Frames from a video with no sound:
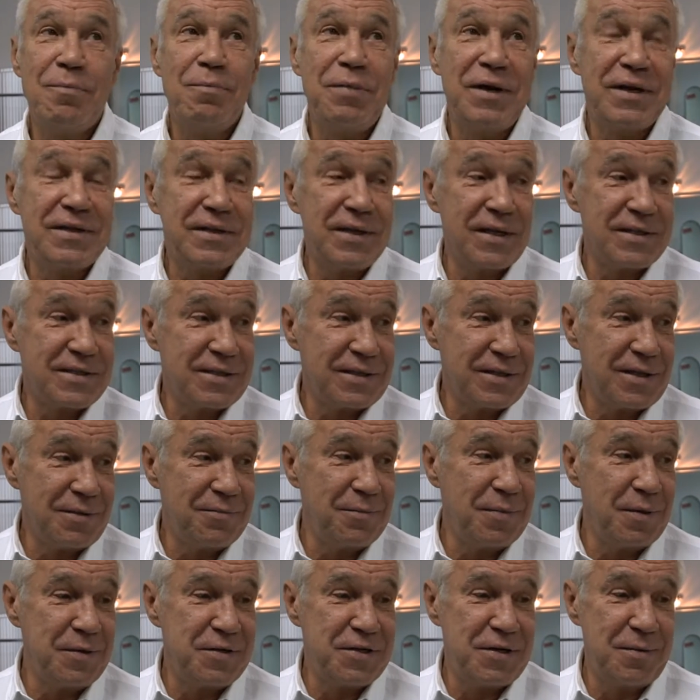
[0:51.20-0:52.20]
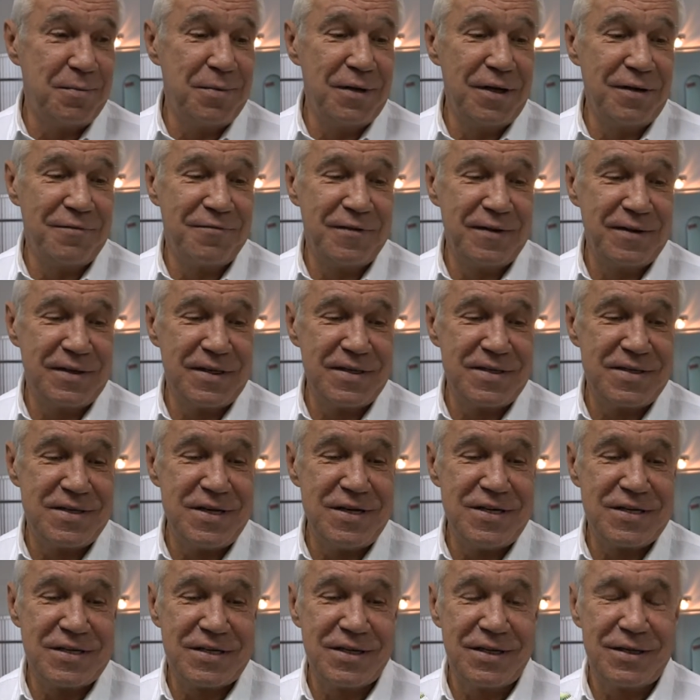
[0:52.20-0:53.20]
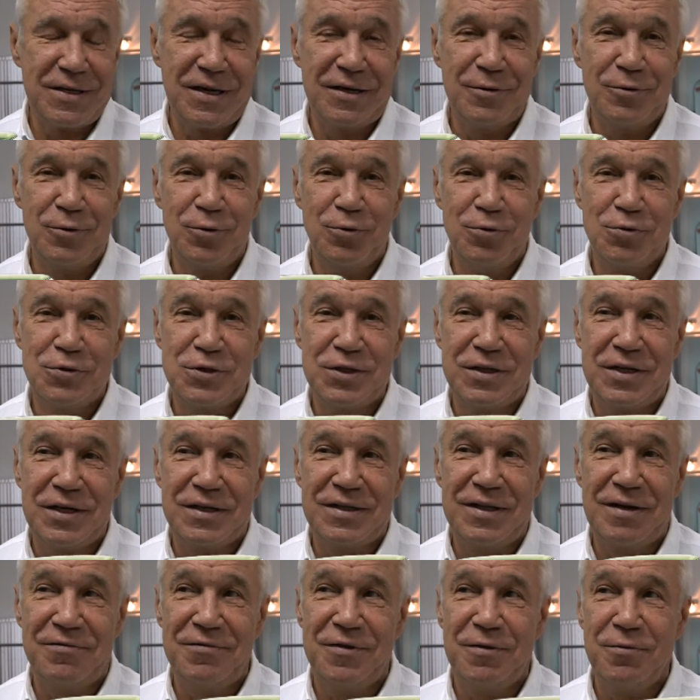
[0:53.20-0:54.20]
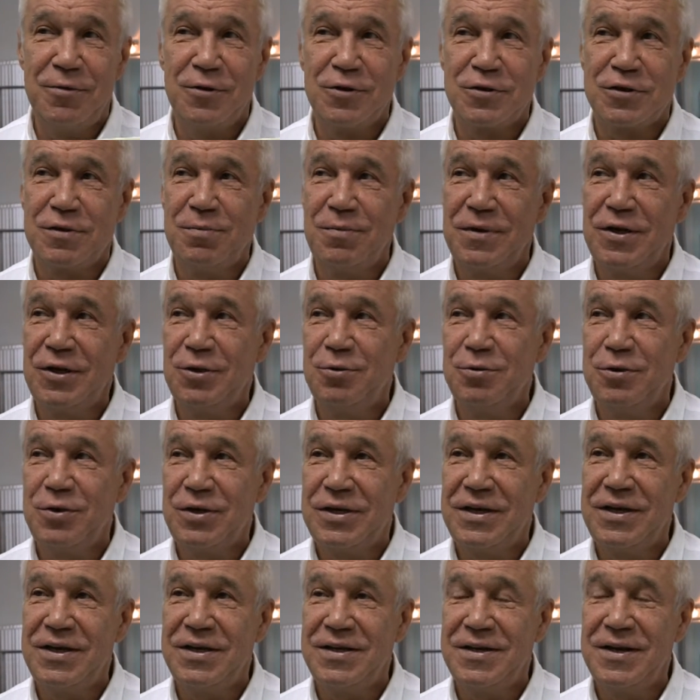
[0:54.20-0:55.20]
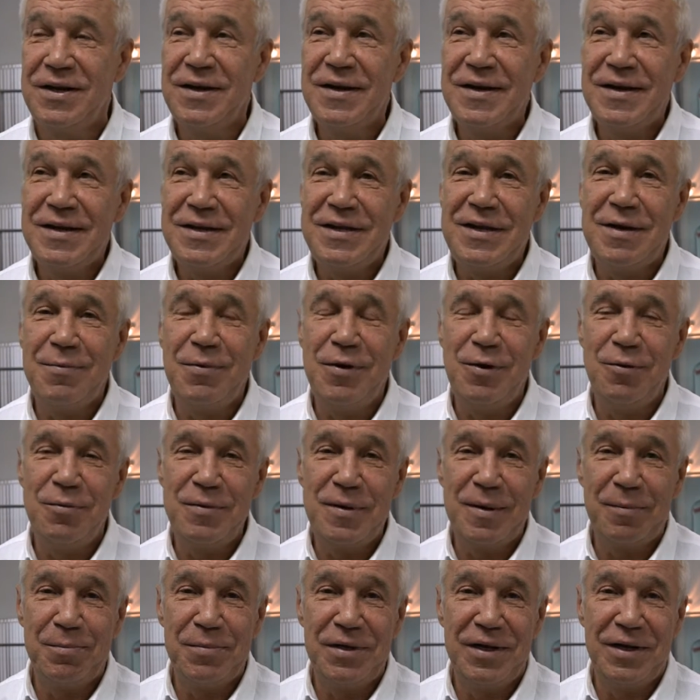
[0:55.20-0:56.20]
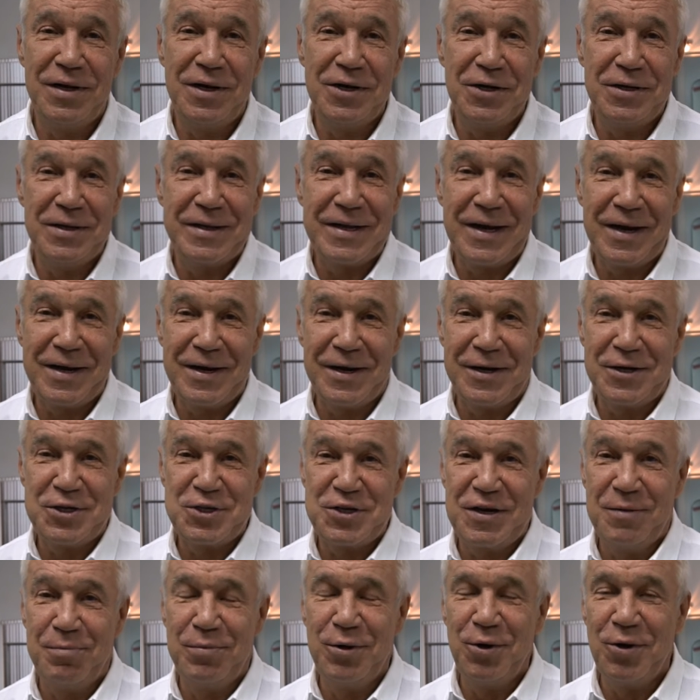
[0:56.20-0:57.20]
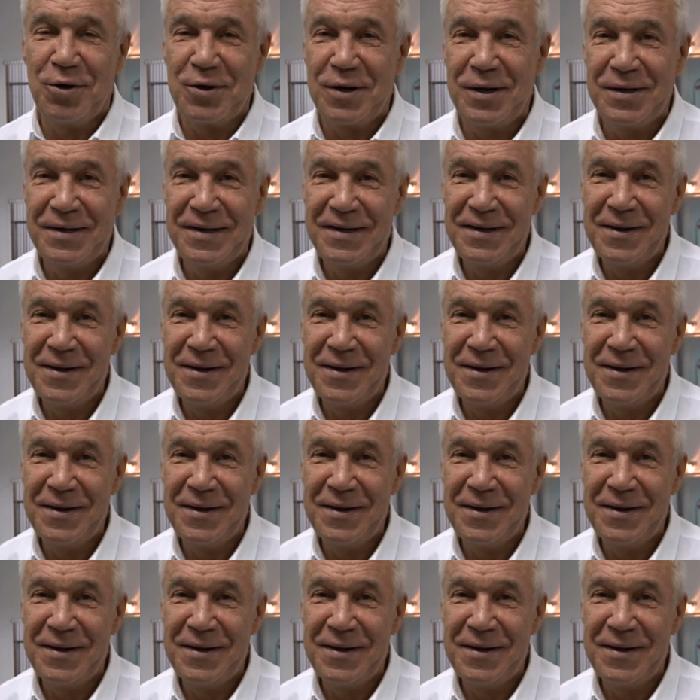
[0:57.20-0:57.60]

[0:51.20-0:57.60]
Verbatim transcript: Комплектация там вообще была фантастическая. Там, уже тогда, в 90-м году, таких не было. У меня была лентая крышка блока.